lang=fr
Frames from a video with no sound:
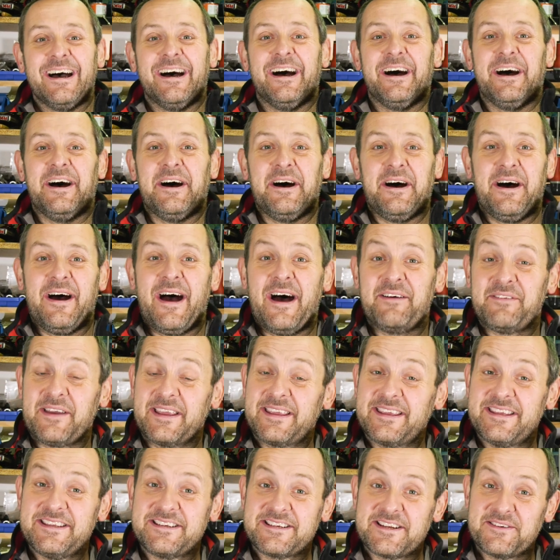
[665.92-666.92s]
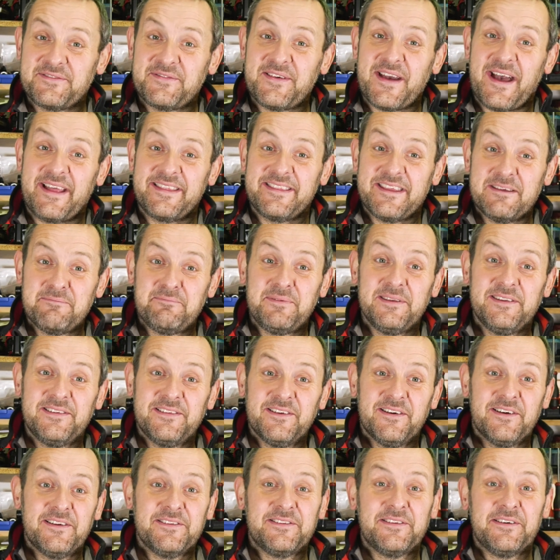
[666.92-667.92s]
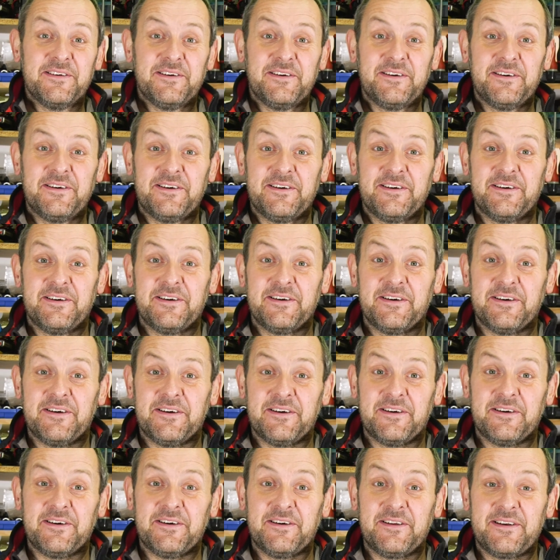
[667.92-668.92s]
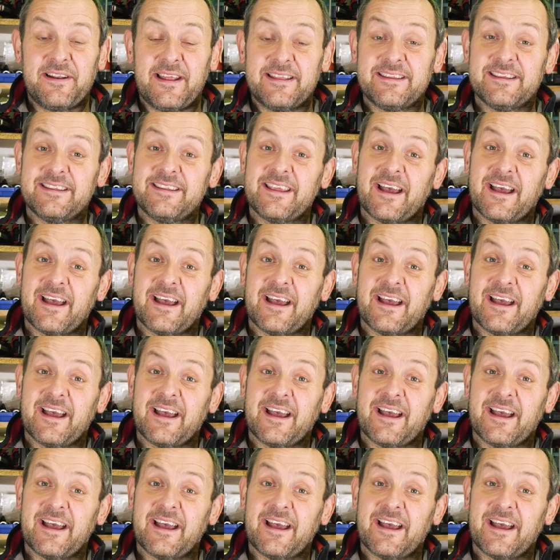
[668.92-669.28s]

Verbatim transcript: avec qui j'ai fait un épisode l'année